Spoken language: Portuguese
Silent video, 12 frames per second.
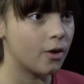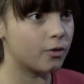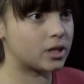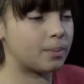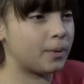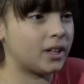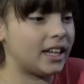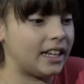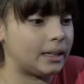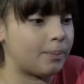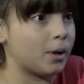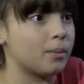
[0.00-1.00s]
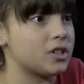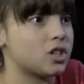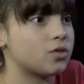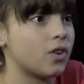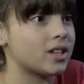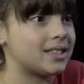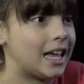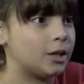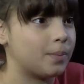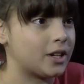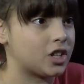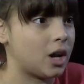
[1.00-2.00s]
Você poderia ter pelo menos se esforçado
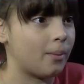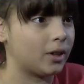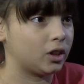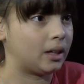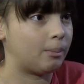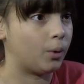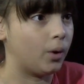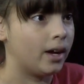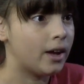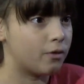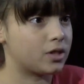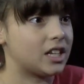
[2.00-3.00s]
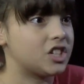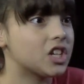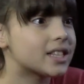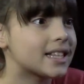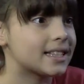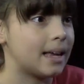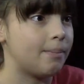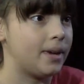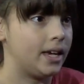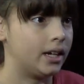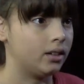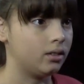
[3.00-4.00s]
para tirar uma nota boa. Você disse que
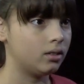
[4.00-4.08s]
sabia.